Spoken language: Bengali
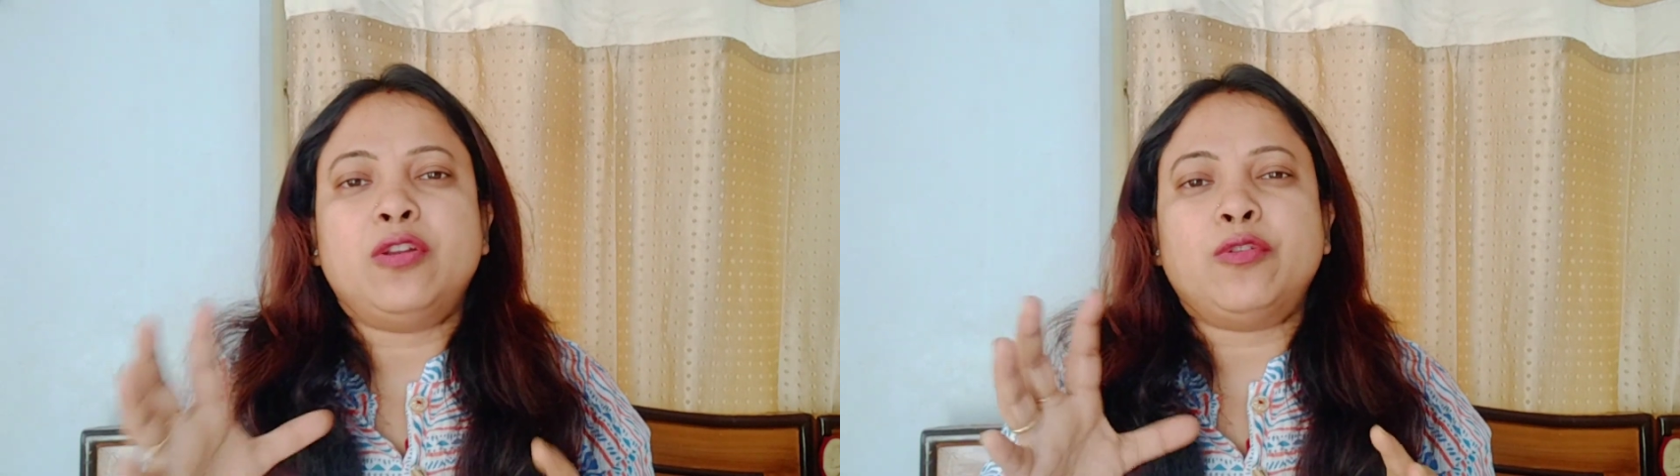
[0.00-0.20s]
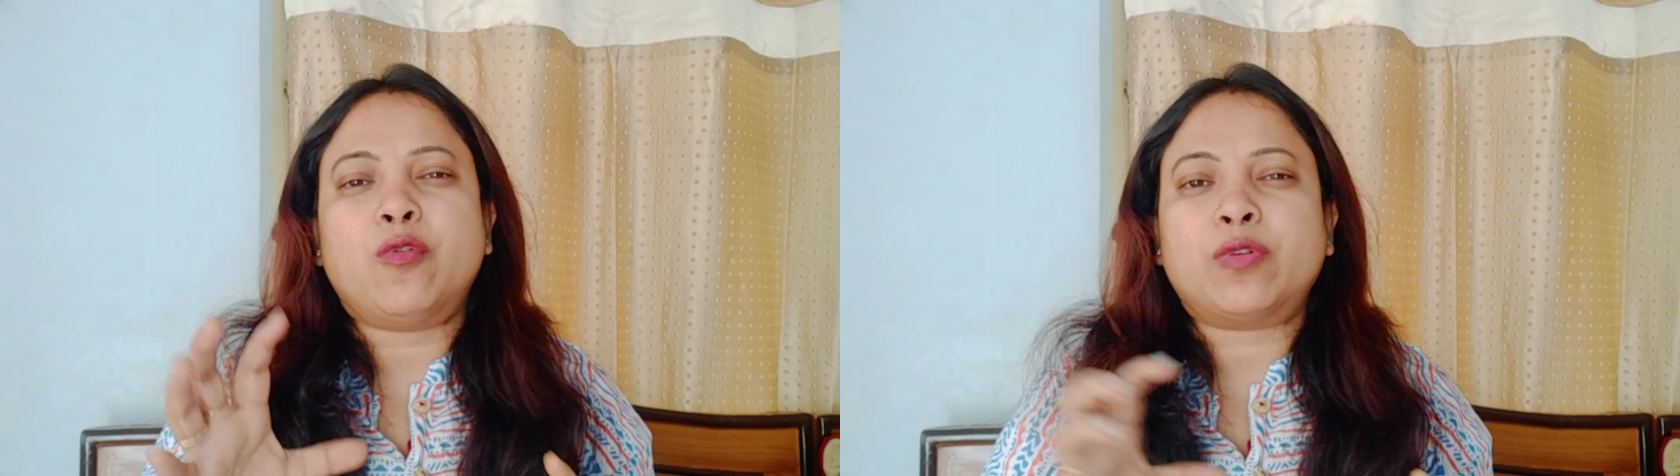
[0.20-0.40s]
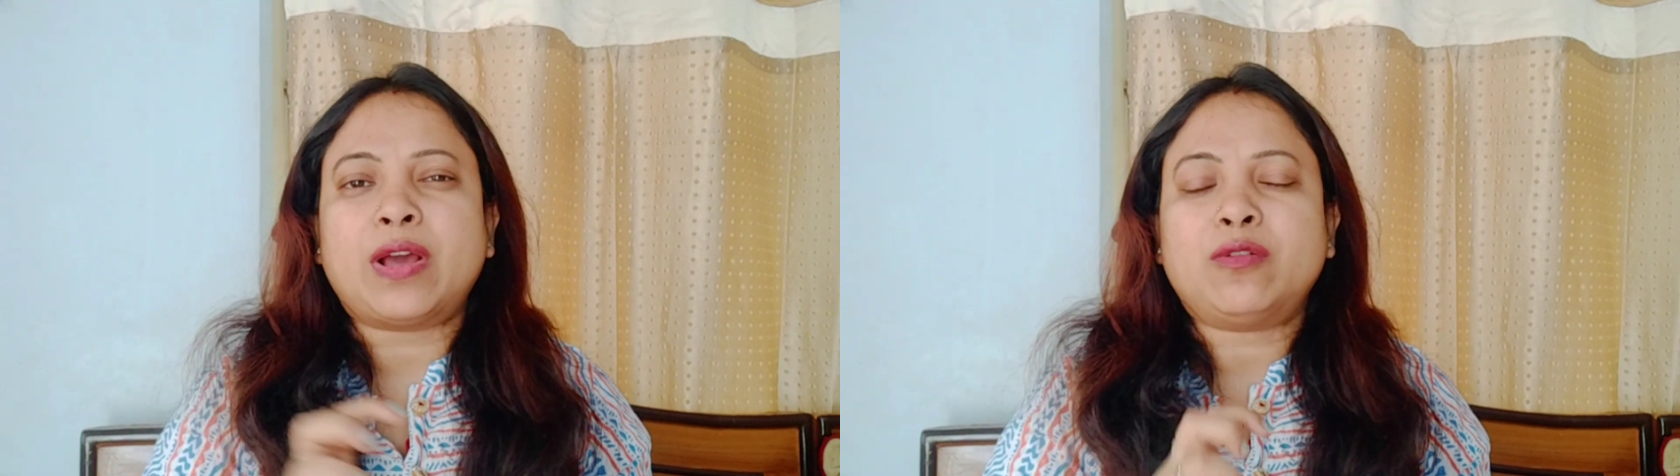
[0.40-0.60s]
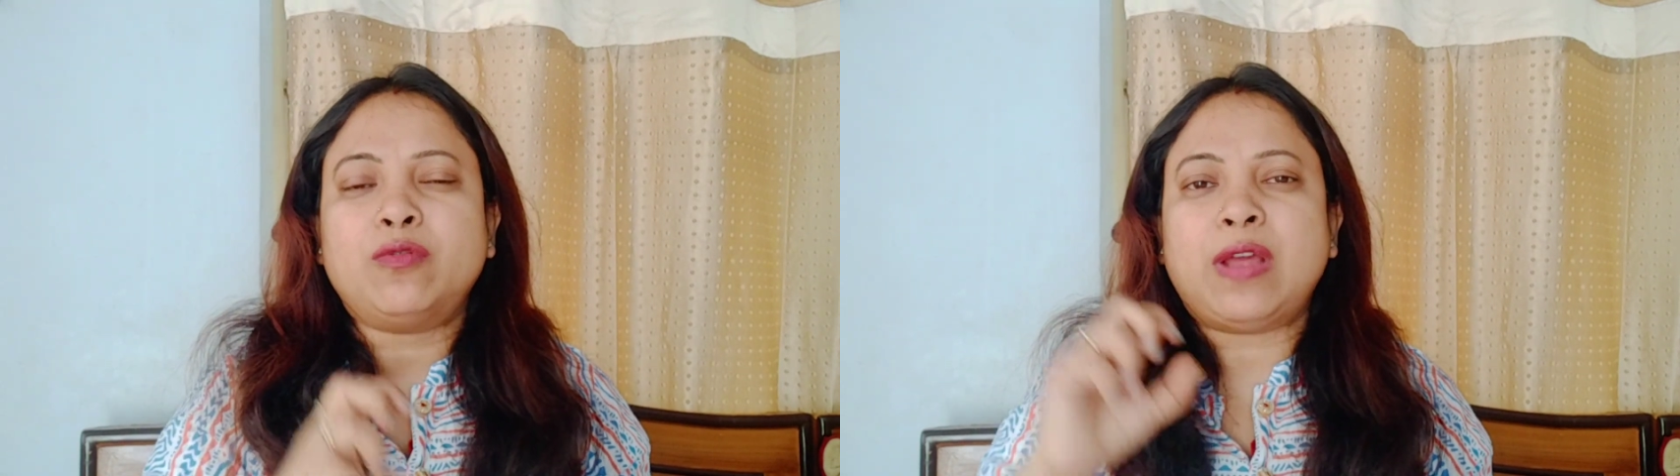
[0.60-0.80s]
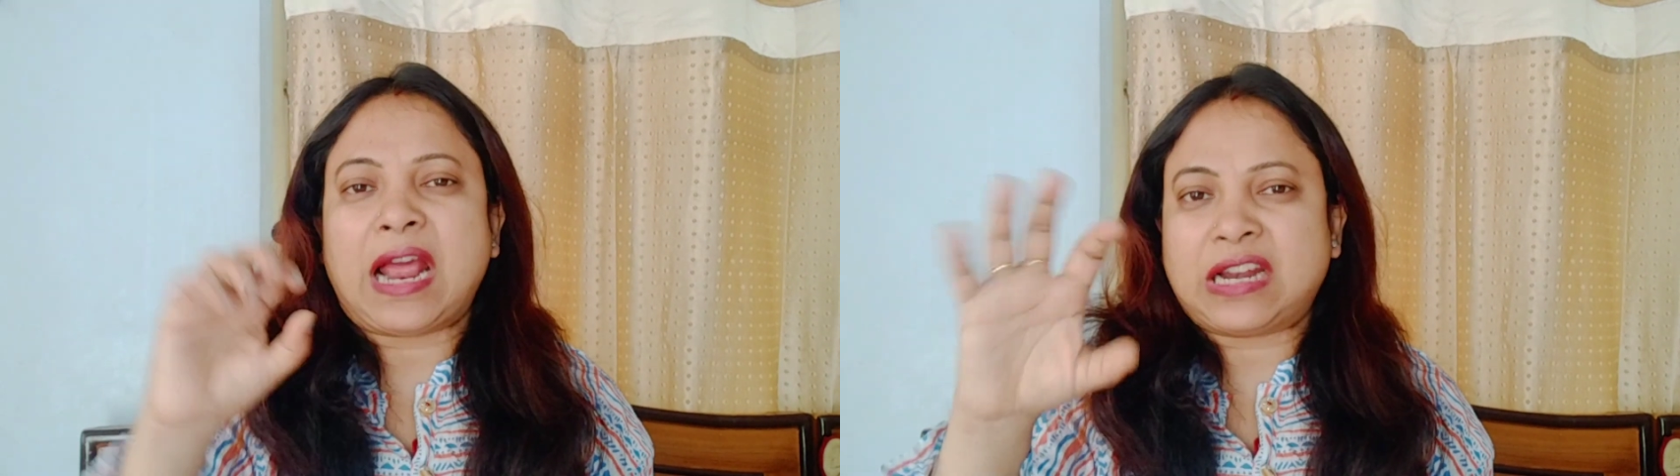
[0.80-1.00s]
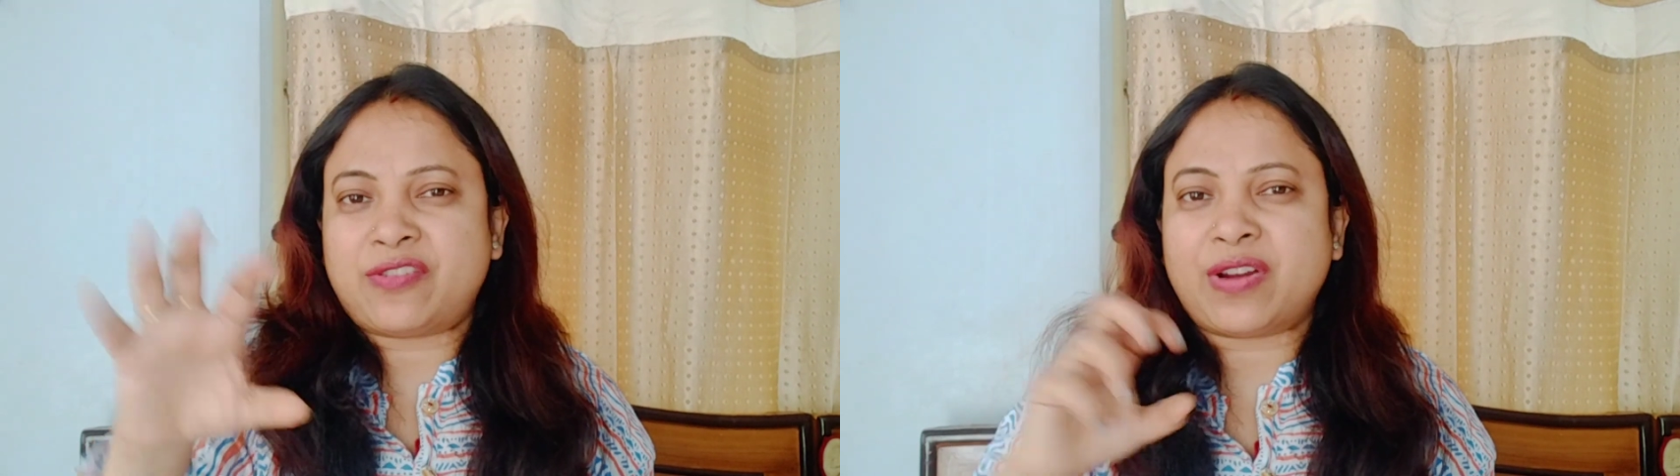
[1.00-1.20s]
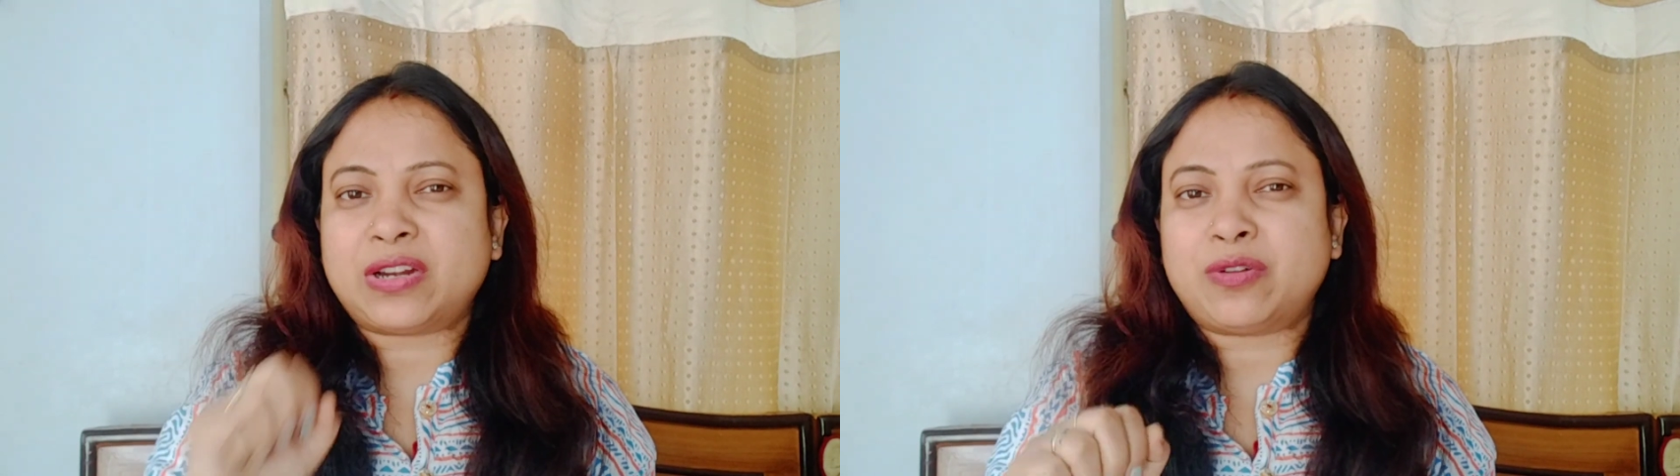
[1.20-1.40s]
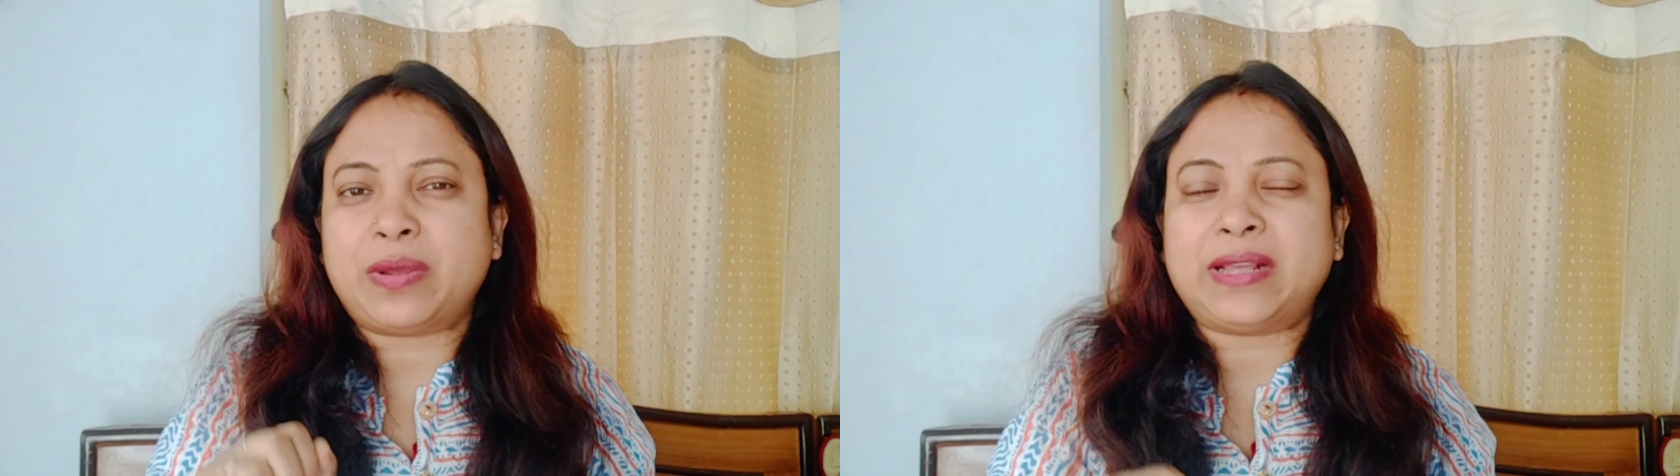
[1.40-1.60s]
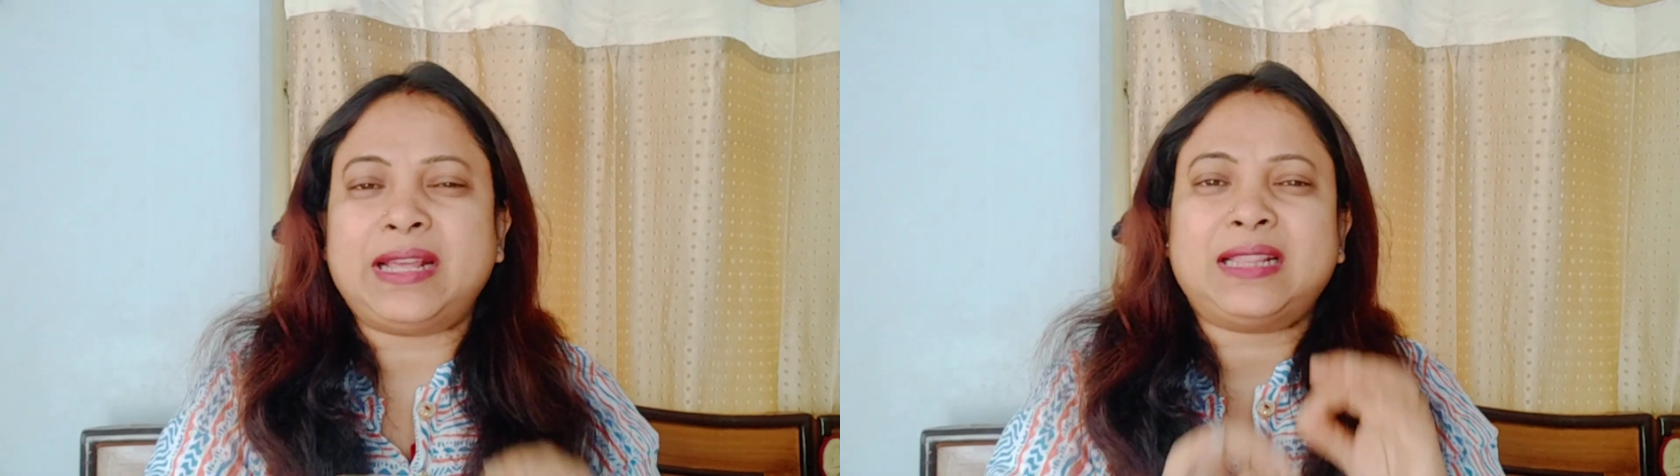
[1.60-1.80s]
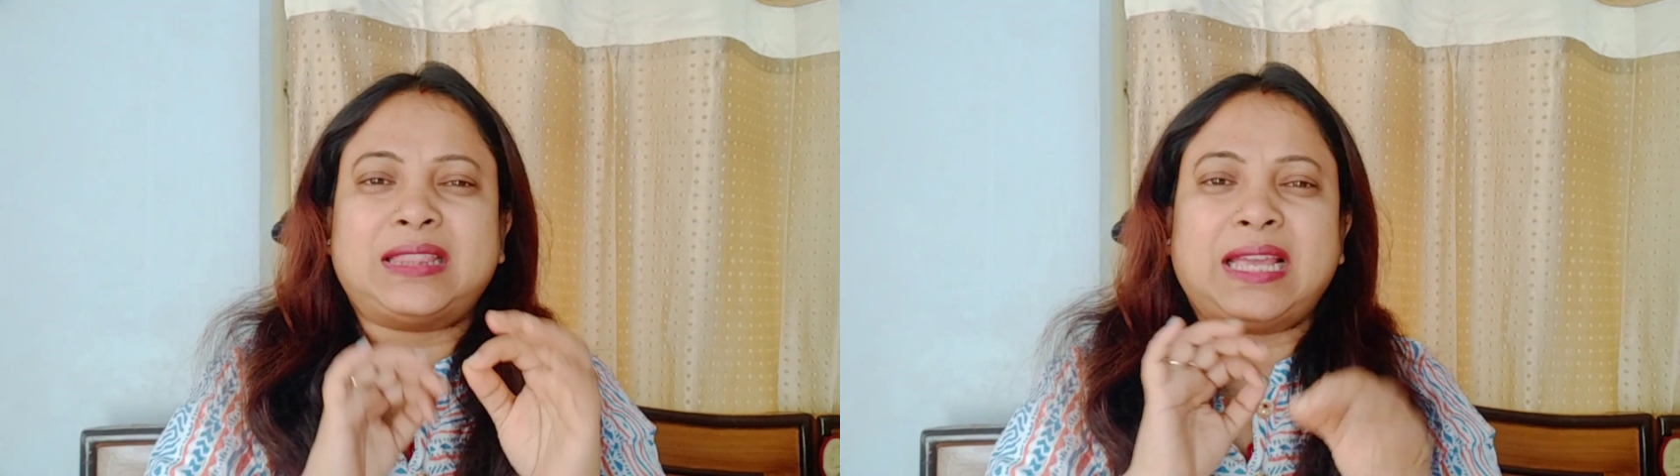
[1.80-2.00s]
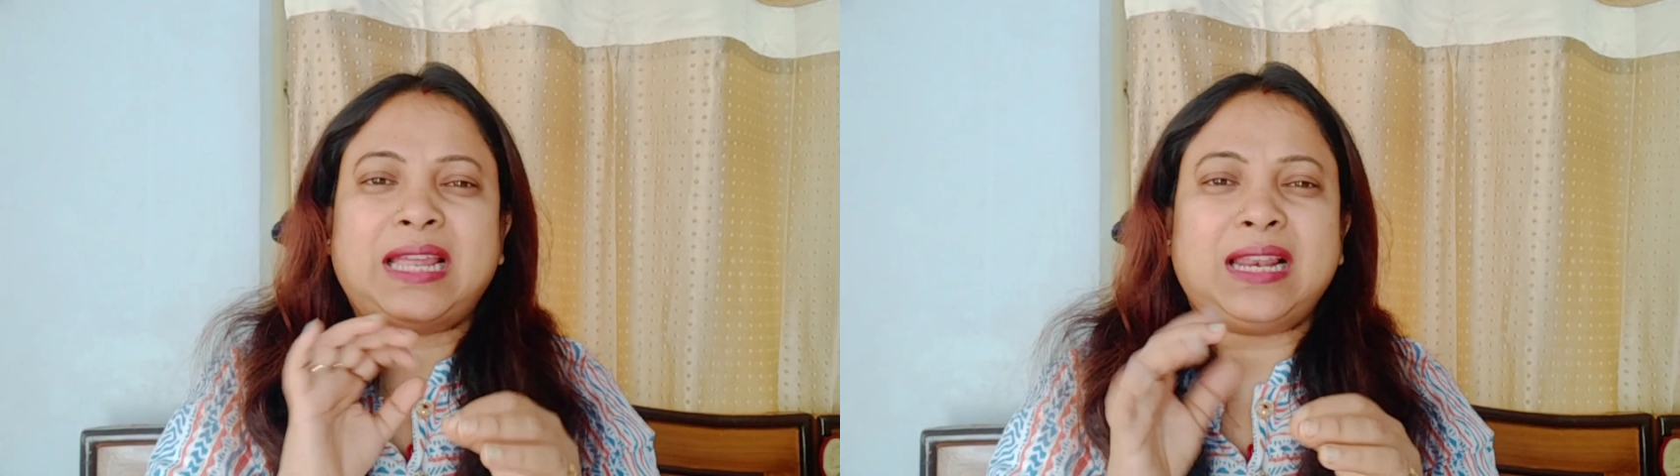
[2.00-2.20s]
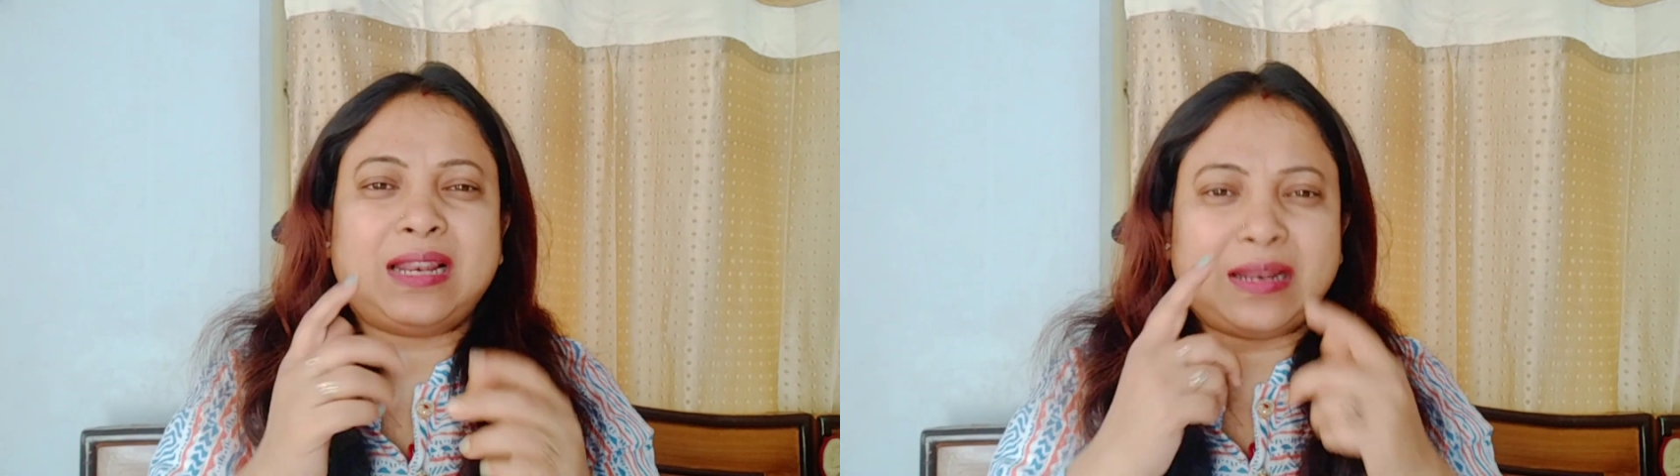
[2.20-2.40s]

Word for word: নোংরাগুলো অ্যাট্রাক্ট হয়ে গিয়ে তেল